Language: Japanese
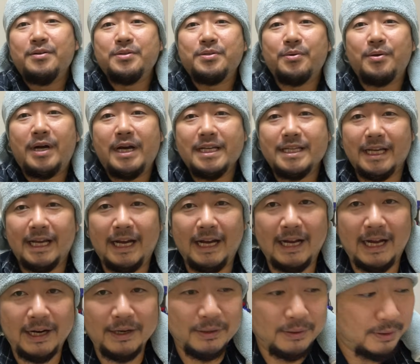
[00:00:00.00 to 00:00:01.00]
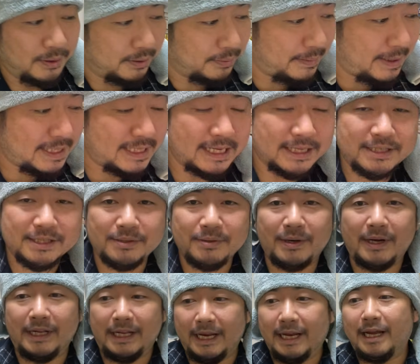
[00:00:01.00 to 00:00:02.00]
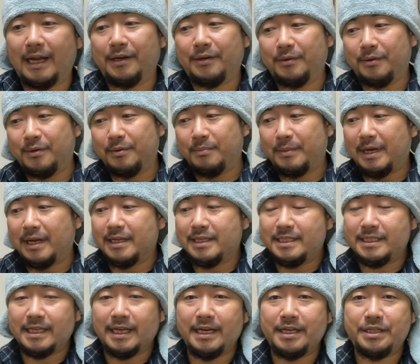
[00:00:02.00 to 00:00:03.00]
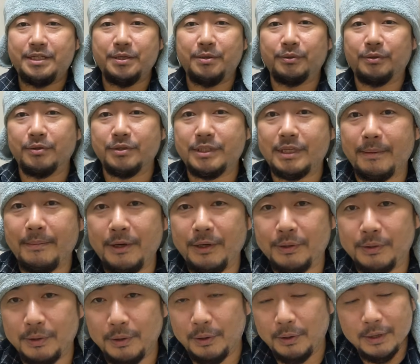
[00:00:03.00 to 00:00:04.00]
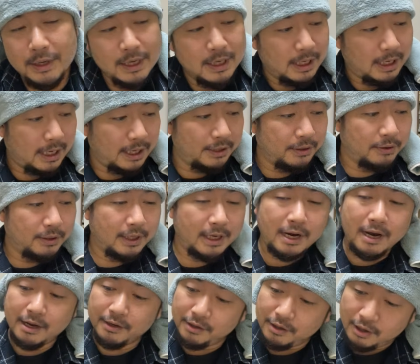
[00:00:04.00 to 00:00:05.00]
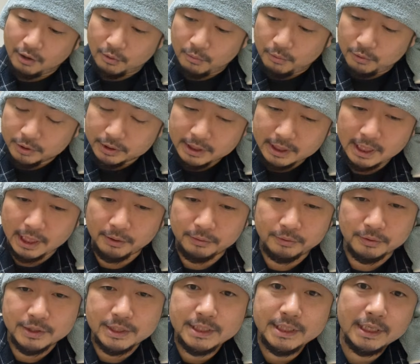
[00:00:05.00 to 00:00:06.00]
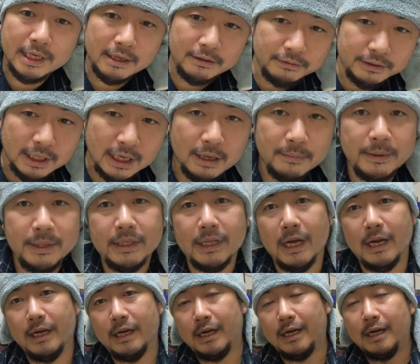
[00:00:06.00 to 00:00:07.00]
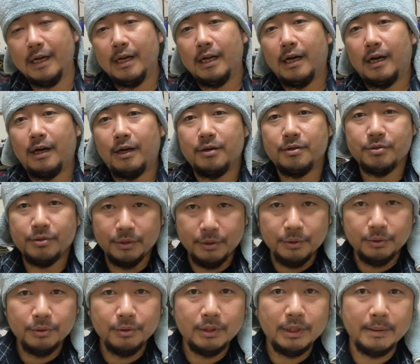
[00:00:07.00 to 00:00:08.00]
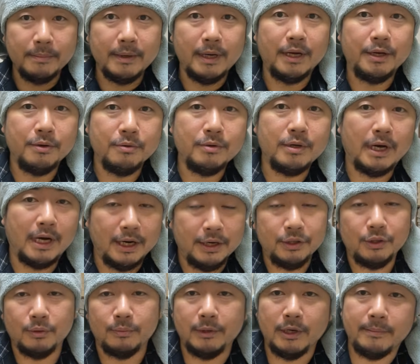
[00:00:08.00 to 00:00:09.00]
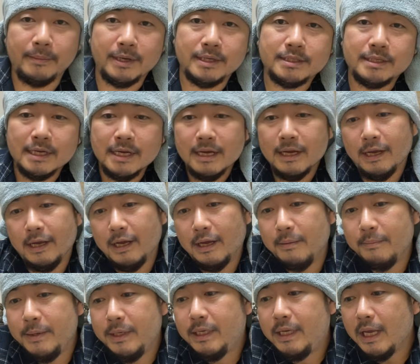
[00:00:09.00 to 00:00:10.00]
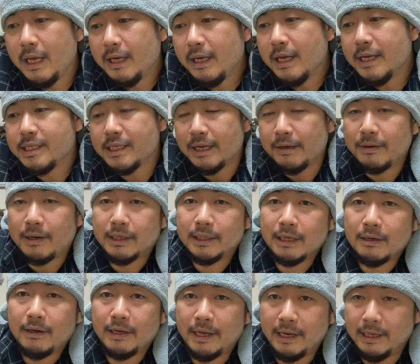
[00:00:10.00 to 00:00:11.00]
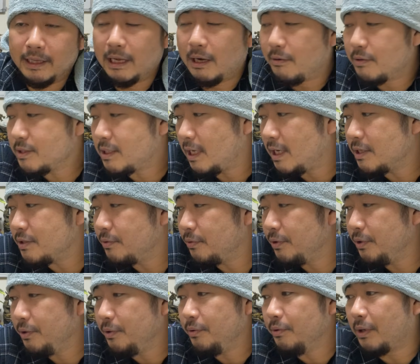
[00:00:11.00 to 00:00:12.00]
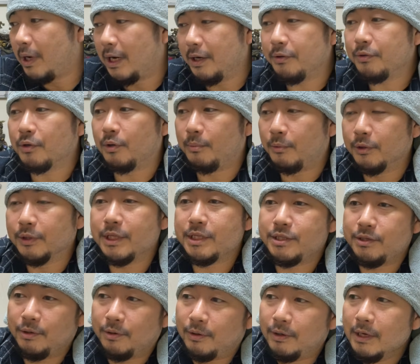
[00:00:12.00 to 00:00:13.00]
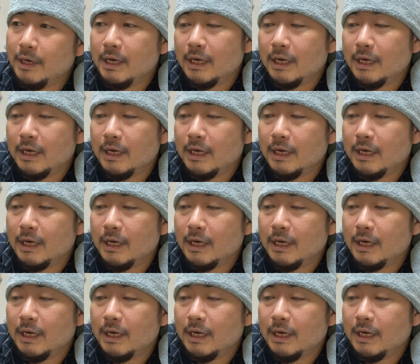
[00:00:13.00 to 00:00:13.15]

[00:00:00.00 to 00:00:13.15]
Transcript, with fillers: 運送会社、あの、面接とかね、あの、まあ、実際に仕事してみると、あの、いや、なんか思ってたのと違うな、みたいな、あの、そういうことってまあ、よくあると思います。ます。えー、未経験者の方はね、なおさらそういうのはあると思うんですよ。